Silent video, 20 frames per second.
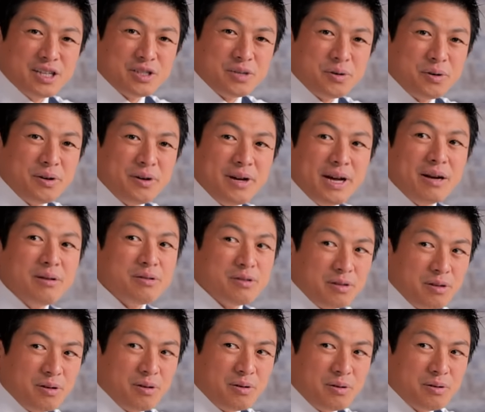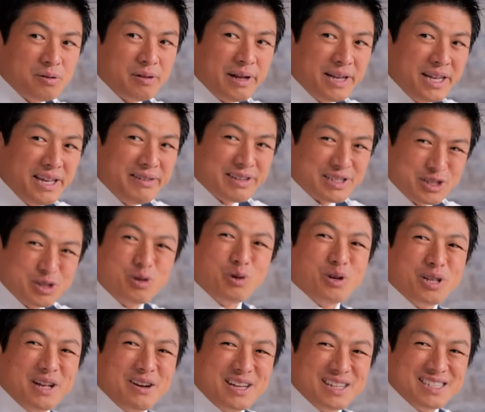それをやると、本当は2位は中
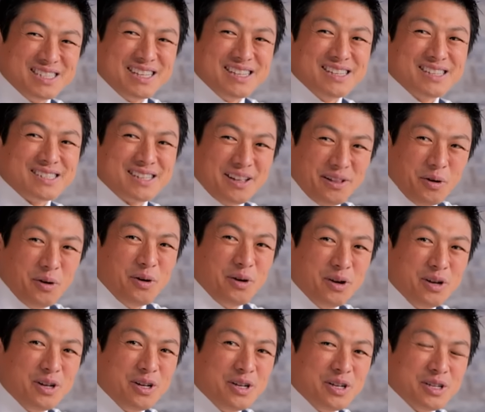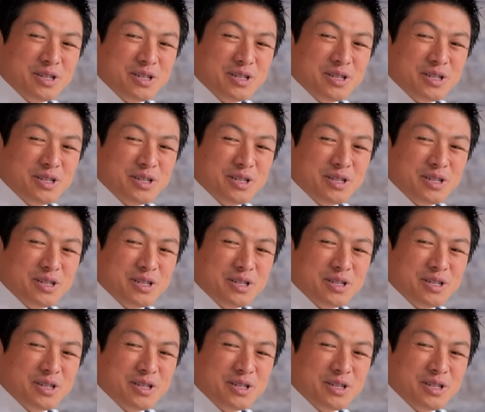国になるはずなんですけど、